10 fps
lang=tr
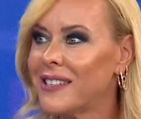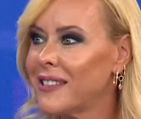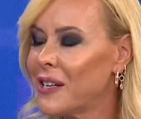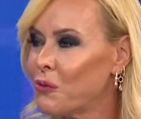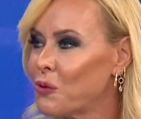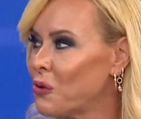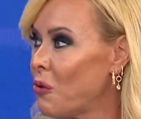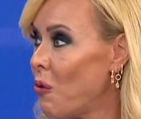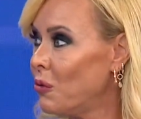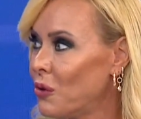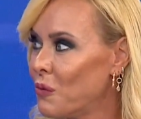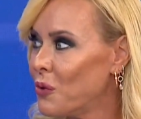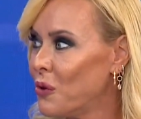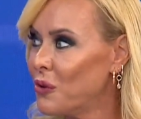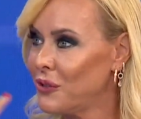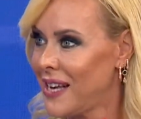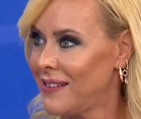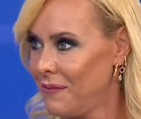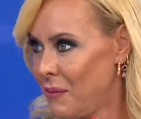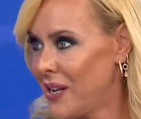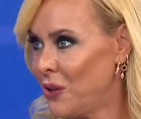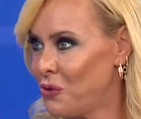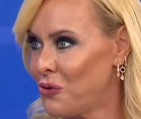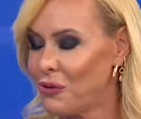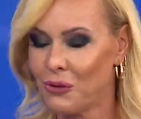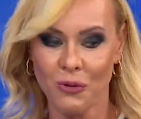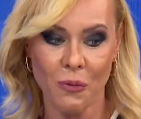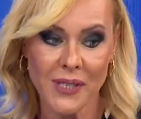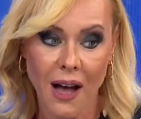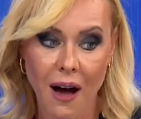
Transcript: kılavuzu olur muyu de bana düşündürtüyor. Mesela